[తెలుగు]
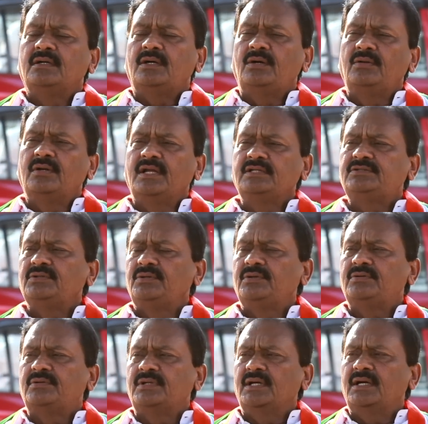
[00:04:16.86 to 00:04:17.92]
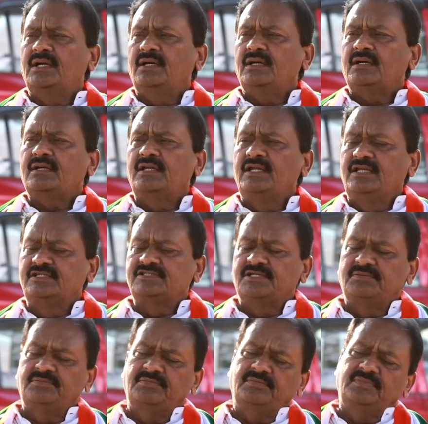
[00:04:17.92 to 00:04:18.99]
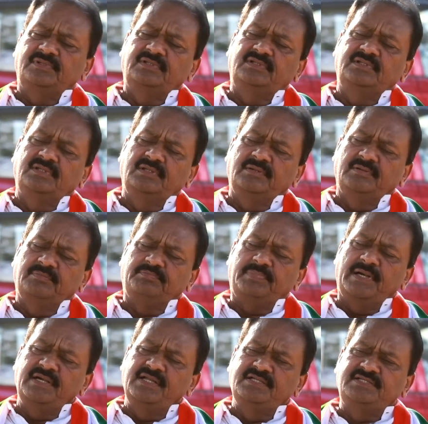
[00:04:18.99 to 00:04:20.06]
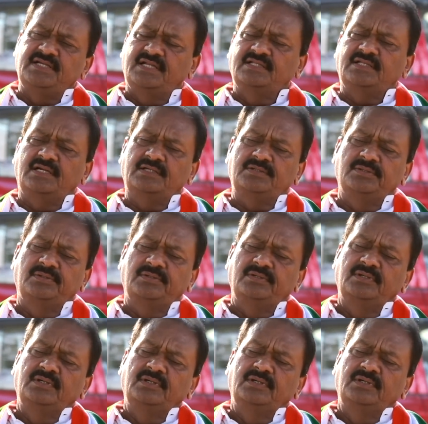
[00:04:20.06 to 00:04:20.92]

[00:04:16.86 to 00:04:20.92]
హౌల్ రైతులకు కూడా కనీసం పండించిన దాంట్లో